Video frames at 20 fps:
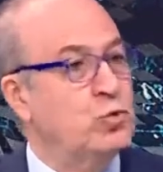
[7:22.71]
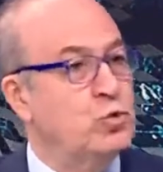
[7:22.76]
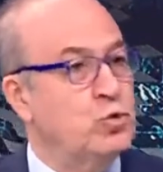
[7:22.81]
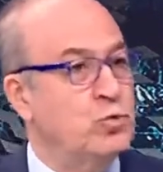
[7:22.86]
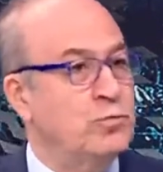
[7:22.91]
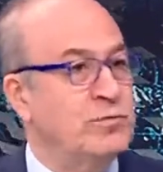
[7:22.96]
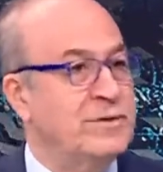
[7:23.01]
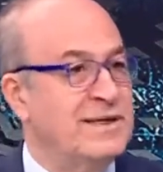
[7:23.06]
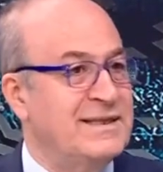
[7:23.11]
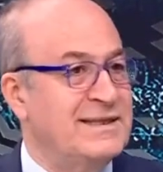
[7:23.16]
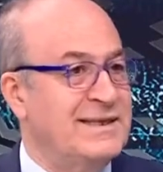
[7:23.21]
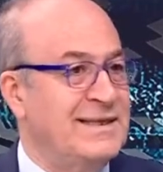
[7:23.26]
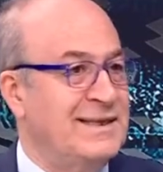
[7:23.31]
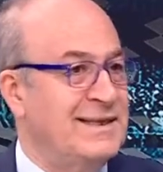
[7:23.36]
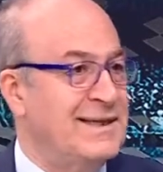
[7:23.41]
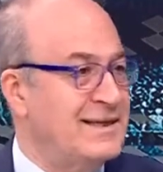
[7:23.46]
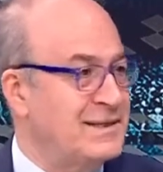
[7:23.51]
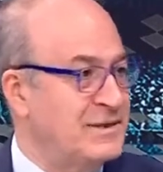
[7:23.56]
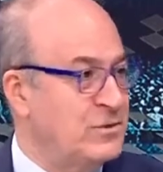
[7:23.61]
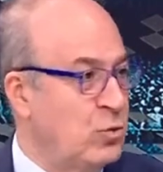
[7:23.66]
durumda
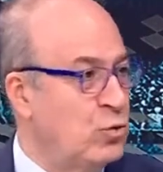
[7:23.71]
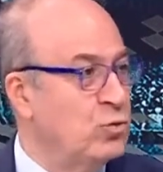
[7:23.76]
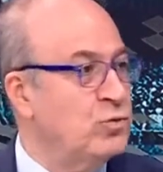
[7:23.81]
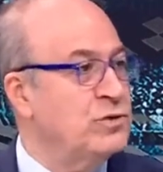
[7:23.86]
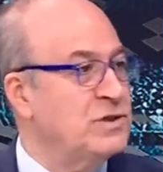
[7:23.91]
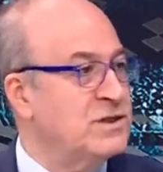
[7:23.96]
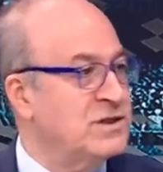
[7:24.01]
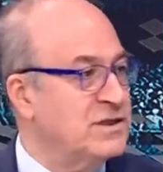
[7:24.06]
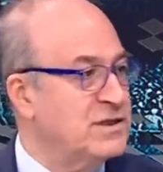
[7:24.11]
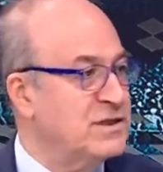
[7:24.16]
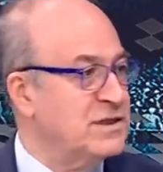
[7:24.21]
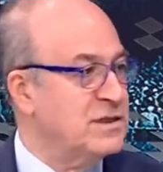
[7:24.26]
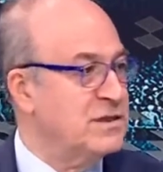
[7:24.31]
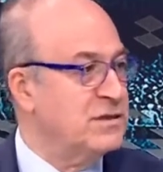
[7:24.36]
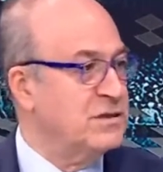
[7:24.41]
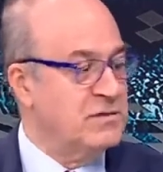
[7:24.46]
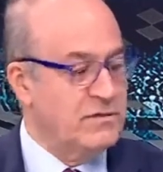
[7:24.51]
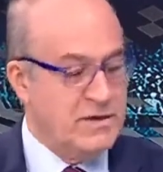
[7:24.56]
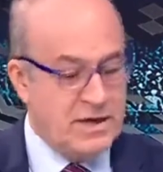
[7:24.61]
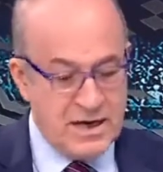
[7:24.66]
değiller. Onun için
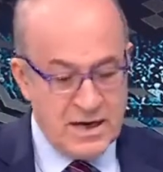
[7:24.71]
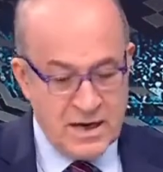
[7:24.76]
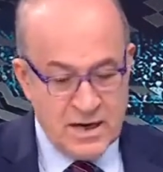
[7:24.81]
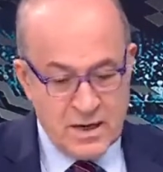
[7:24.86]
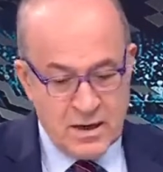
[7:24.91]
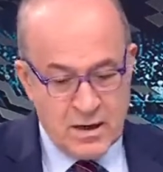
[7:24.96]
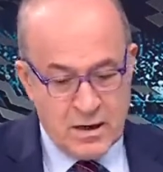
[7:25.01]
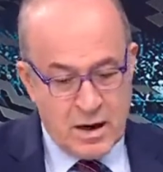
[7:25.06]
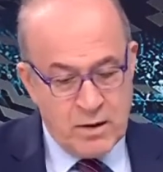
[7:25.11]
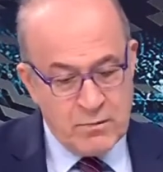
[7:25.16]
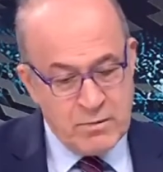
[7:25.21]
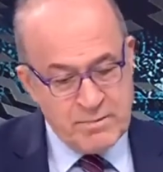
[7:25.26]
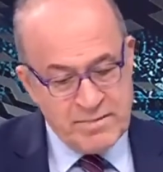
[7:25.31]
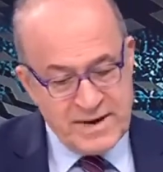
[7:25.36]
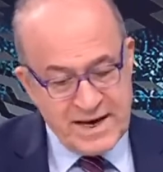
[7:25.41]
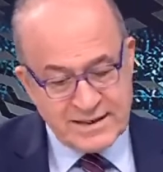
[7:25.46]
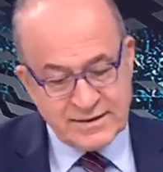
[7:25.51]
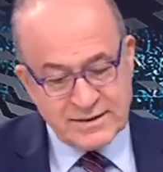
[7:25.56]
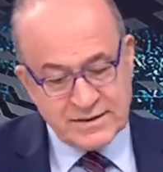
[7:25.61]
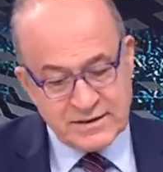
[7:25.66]
sıkıntı var. Ama
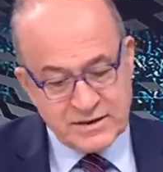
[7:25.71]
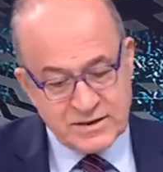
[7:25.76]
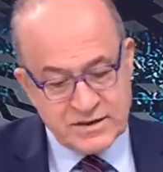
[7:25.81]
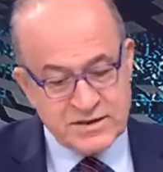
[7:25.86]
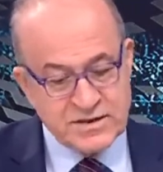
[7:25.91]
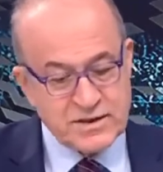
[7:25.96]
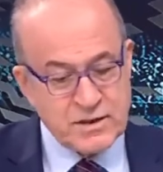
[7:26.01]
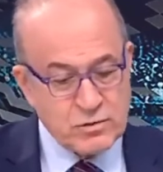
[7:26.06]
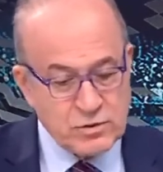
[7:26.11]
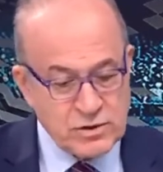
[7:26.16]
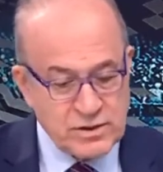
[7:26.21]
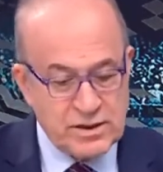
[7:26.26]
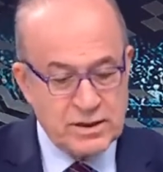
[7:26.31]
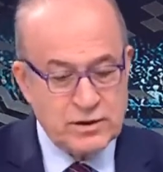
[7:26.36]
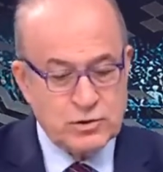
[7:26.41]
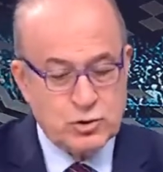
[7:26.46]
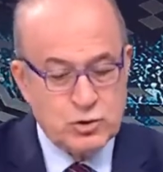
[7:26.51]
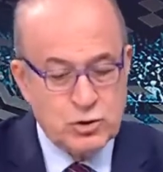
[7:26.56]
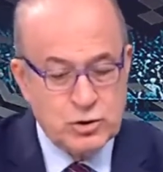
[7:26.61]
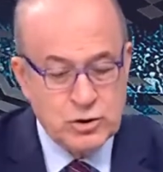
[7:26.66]
ben kişisel
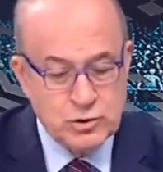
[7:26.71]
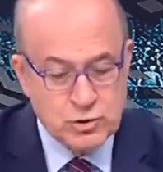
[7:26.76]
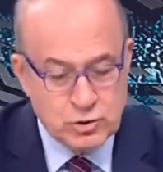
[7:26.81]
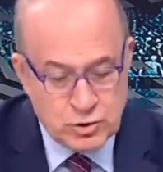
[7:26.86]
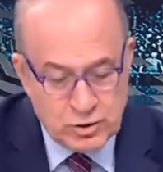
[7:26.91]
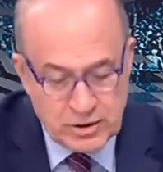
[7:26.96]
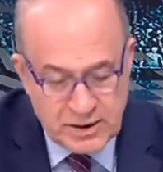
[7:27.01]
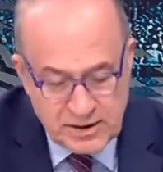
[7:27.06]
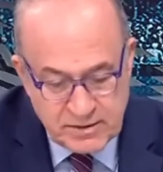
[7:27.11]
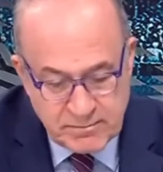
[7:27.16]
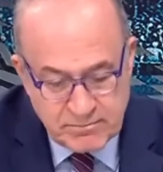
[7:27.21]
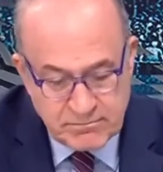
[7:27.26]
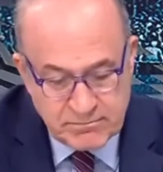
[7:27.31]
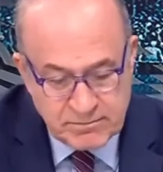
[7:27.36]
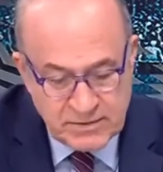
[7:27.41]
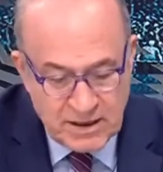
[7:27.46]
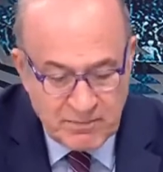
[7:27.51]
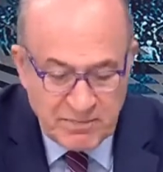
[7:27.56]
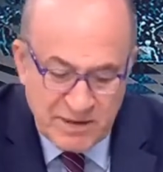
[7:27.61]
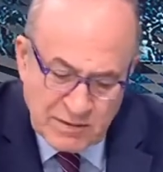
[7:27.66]
olarak şöyle söylerim.
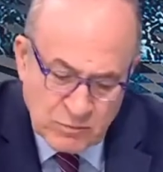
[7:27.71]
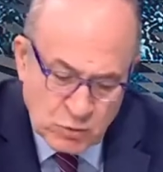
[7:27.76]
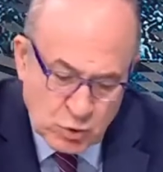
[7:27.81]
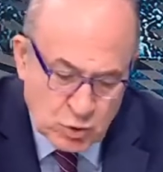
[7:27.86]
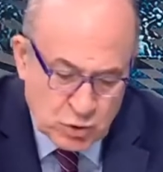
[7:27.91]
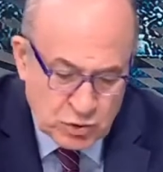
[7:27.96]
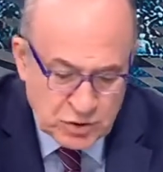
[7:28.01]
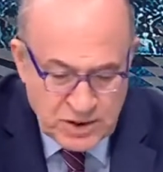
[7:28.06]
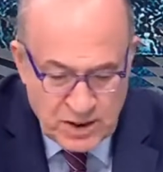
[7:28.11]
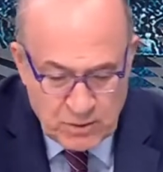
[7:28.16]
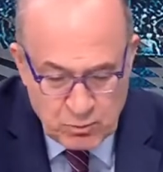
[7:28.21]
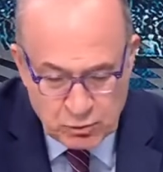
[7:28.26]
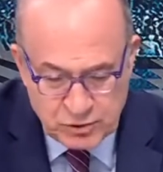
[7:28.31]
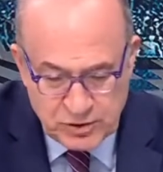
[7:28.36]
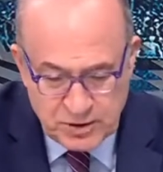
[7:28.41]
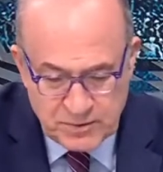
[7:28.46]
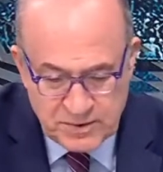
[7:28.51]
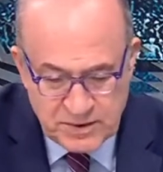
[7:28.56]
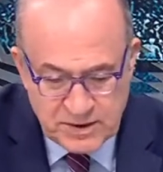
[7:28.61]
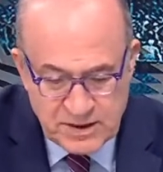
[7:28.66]
Yani benim düşüncem bu
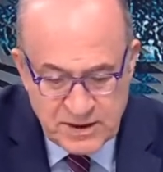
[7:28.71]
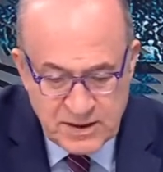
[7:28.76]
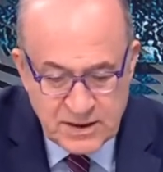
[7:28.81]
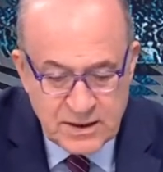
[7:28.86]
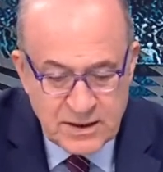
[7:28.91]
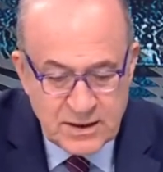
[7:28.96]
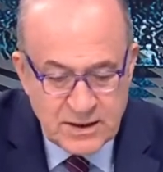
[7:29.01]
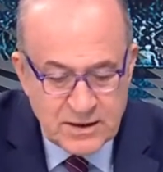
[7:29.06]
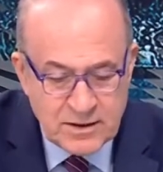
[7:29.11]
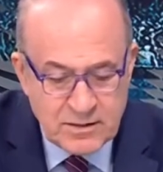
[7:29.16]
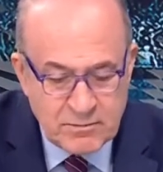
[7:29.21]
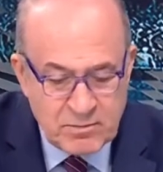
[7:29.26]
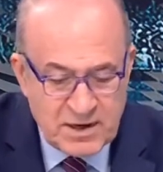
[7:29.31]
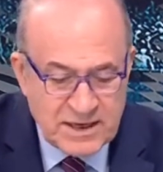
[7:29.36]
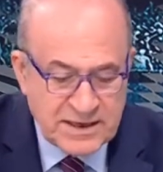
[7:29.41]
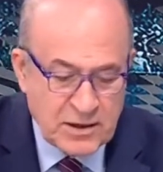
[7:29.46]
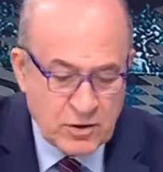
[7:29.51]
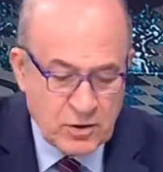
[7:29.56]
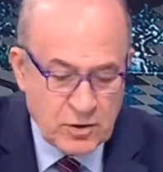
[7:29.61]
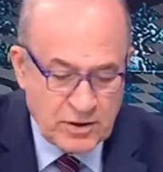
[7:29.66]
tabii ki.
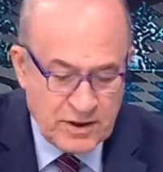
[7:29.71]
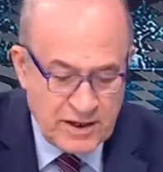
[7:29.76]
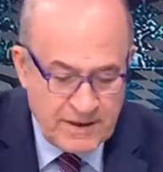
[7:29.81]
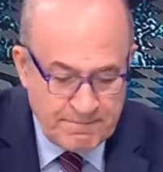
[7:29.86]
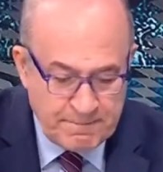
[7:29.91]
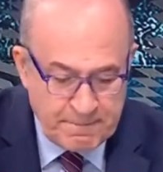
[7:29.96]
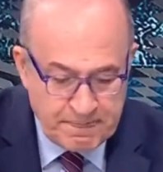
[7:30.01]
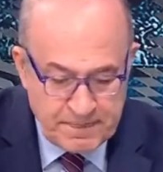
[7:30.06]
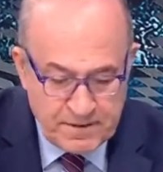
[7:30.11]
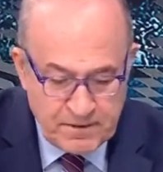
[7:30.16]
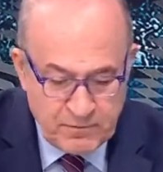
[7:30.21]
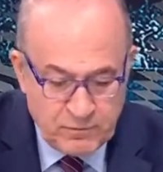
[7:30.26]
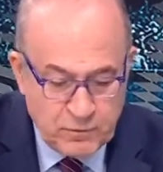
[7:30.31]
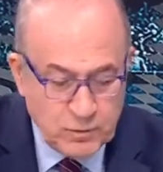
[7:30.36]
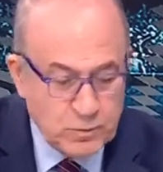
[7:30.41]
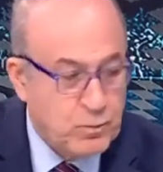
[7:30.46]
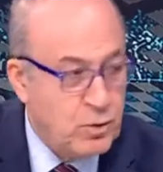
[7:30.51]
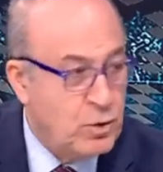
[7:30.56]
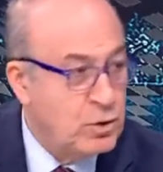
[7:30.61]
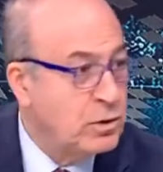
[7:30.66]
Bana göre
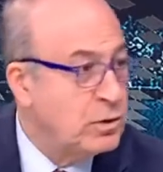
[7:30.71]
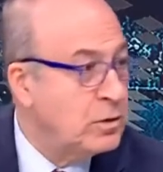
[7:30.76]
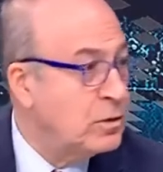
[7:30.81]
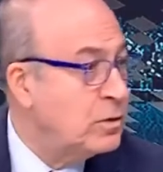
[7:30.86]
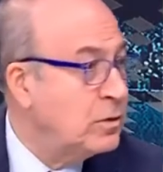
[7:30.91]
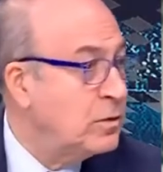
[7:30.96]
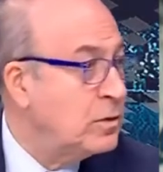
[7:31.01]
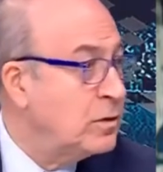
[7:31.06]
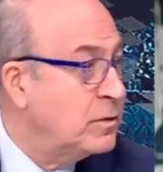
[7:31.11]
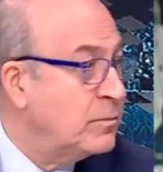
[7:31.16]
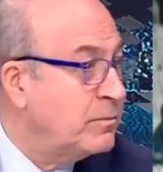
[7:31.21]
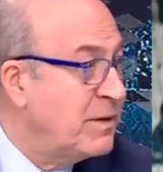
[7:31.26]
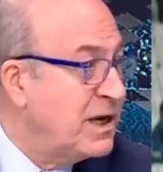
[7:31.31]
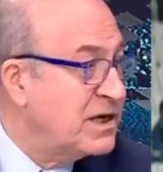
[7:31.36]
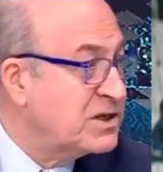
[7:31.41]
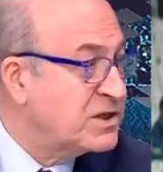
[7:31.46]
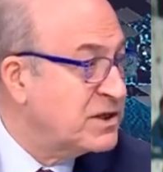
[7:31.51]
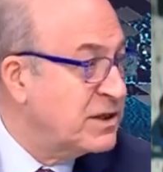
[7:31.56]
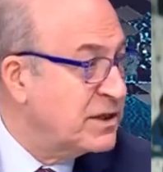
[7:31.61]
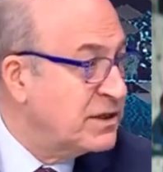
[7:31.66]
futbol
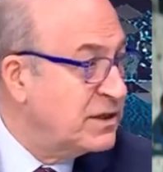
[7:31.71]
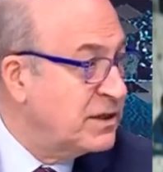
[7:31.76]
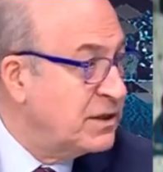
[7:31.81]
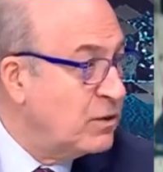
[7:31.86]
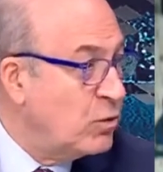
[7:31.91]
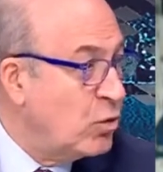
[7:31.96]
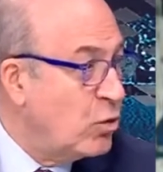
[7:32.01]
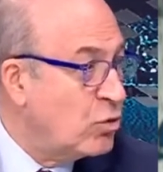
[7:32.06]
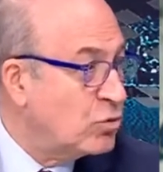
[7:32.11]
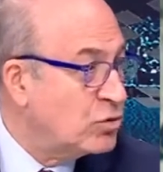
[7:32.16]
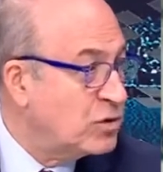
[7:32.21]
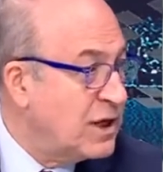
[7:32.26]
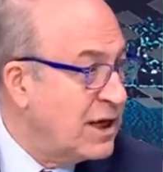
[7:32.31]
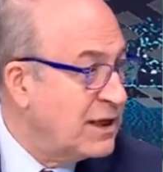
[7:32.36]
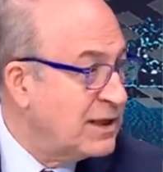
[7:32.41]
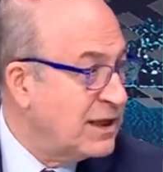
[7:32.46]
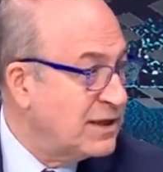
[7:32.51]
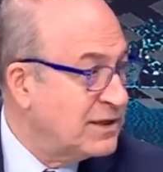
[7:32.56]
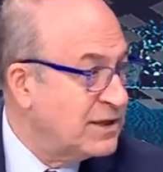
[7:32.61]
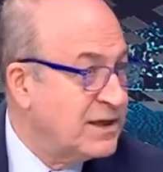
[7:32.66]
maçları orta
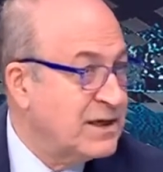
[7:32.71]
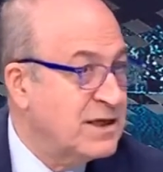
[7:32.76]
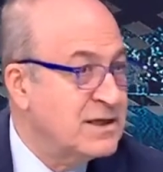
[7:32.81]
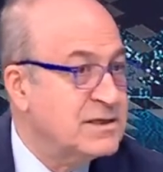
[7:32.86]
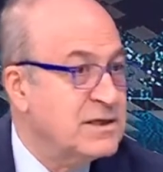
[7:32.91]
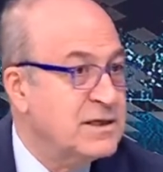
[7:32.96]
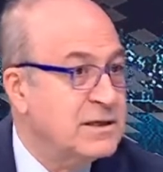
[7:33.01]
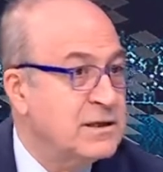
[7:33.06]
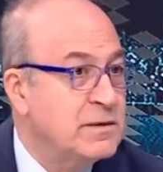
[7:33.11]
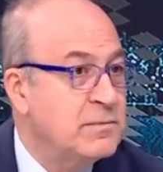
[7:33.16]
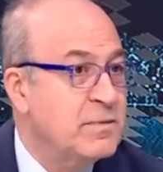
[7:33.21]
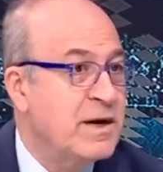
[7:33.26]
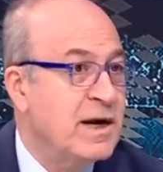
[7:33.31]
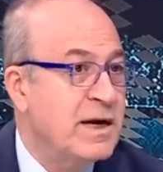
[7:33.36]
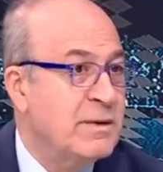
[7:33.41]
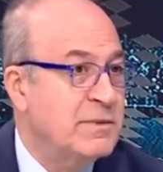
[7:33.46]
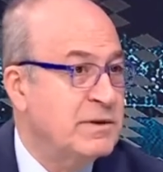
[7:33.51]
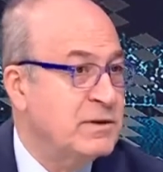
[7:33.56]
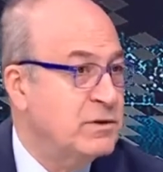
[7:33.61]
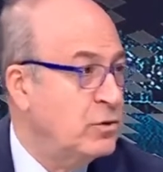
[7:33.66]
alanda kazanılıp
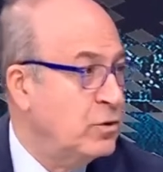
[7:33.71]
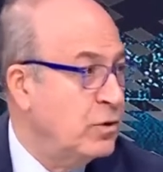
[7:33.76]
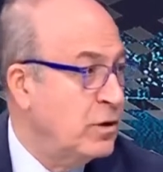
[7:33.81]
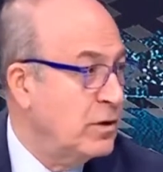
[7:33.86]
kaybediliyor.